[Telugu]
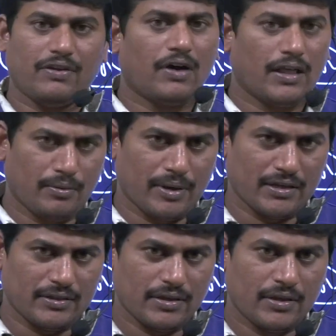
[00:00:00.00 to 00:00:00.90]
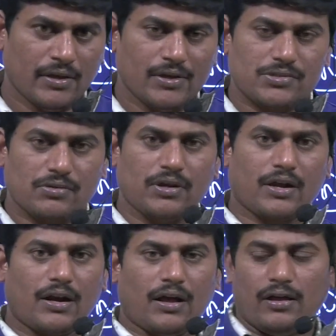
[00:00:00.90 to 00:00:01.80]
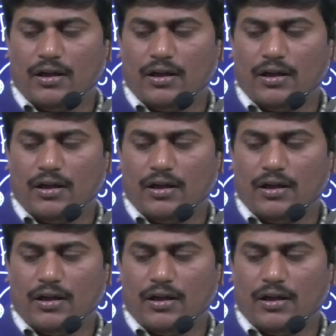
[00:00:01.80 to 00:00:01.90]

వివాదమైంది సో ఇక్కడ